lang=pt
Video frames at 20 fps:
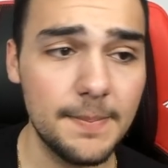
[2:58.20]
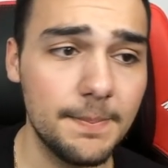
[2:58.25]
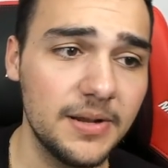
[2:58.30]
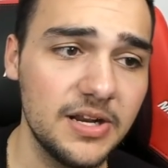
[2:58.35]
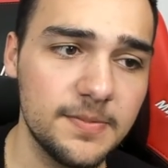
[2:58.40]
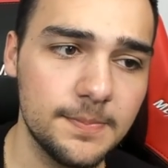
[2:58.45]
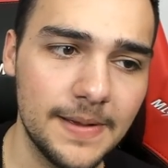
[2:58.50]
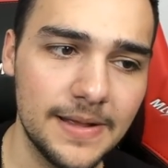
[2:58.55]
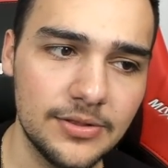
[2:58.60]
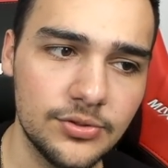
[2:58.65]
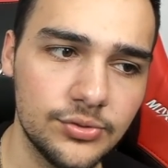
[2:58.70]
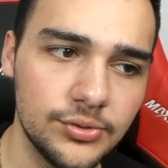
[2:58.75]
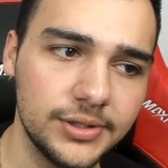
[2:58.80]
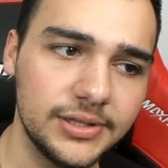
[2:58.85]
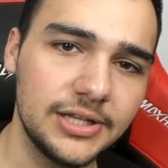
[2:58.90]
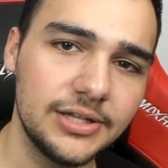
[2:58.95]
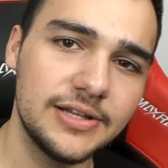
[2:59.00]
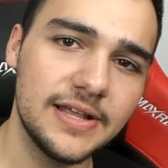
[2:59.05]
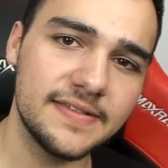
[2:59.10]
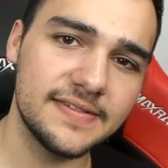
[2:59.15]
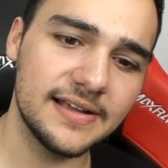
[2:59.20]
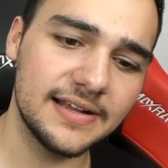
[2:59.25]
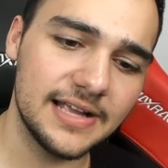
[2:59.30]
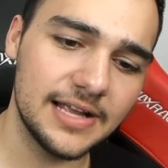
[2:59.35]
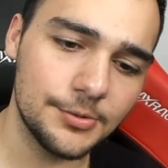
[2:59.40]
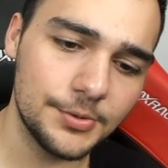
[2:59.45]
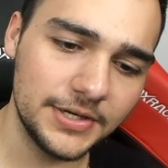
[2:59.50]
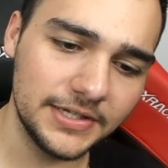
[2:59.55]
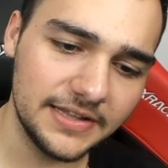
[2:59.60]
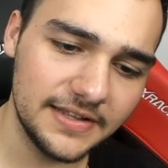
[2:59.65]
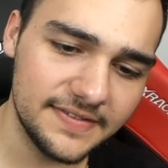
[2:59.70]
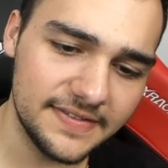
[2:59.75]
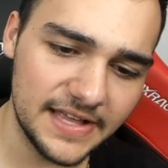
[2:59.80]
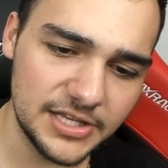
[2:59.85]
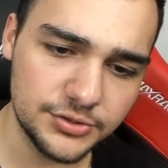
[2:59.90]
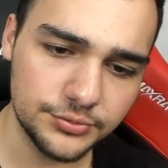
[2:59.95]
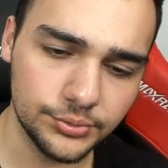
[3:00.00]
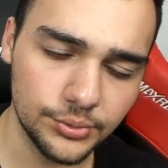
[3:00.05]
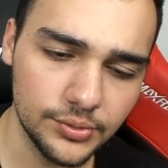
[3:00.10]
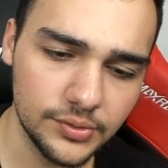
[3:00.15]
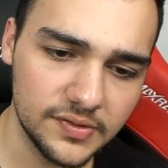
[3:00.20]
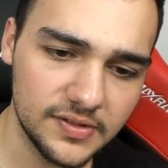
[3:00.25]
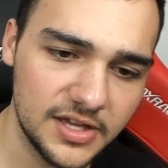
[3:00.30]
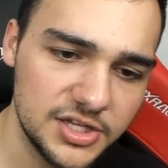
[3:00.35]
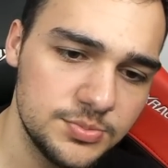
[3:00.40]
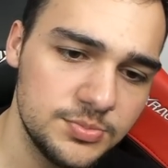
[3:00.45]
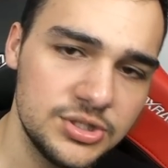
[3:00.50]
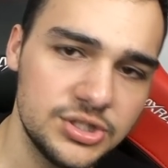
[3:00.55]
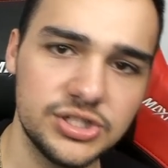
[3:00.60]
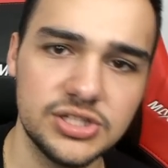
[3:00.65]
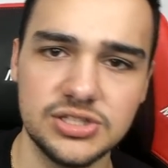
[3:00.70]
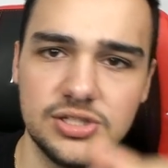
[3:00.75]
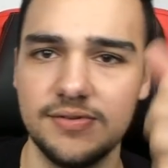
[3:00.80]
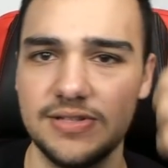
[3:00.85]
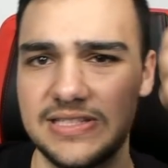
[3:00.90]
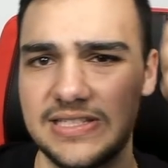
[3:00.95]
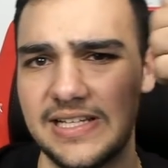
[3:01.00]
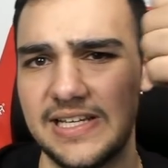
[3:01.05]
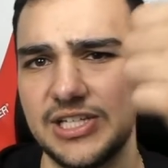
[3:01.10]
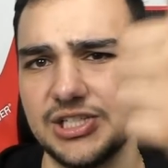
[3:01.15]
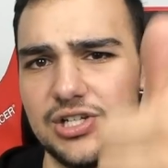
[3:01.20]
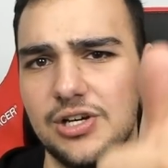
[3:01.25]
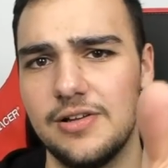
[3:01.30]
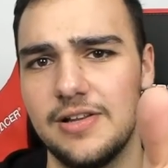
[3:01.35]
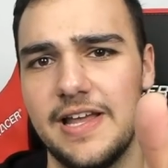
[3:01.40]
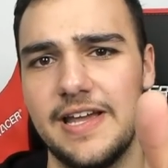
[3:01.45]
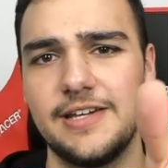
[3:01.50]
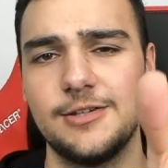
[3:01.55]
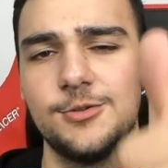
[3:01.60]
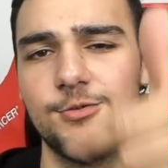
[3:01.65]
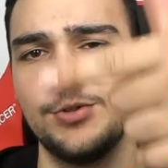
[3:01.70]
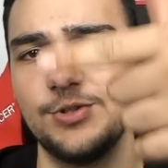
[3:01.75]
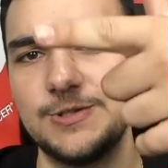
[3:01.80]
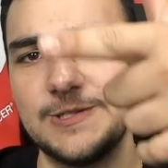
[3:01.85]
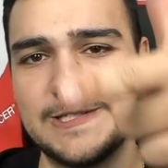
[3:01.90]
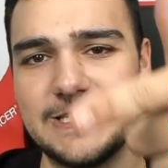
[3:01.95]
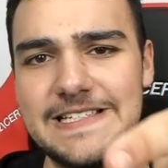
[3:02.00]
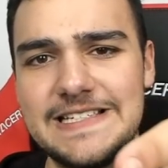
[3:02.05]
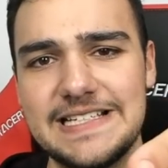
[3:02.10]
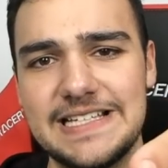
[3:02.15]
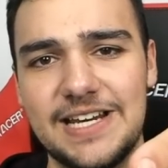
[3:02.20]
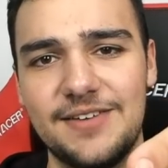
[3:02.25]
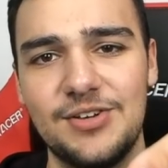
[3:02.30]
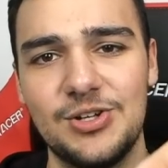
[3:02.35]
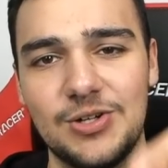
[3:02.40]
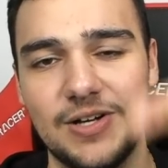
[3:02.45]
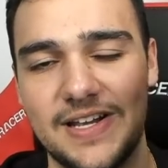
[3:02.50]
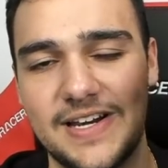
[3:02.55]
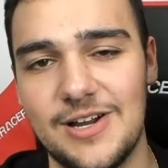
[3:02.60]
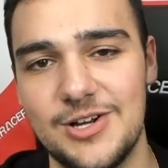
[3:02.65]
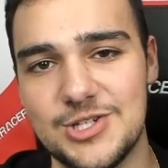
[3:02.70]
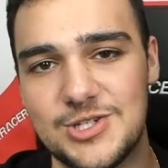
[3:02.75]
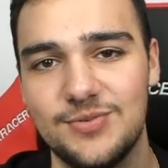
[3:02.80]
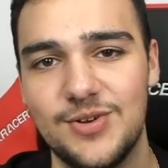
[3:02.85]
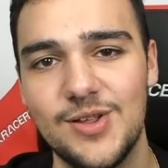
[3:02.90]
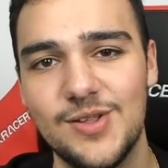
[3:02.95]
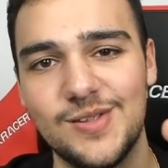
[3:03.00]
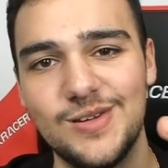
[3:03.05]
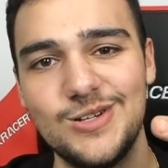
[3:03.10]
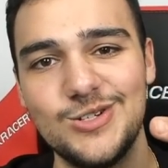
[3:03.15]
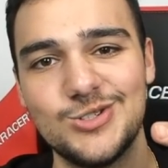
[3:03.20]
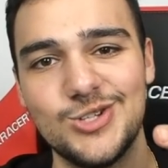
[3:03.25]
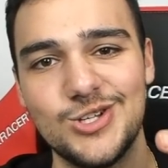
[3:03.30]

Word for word: participar do sorteio dessa AK-47 Frontside Mist é só você deixar o like no vídeo, se inscrever no canal, ativar o sininho de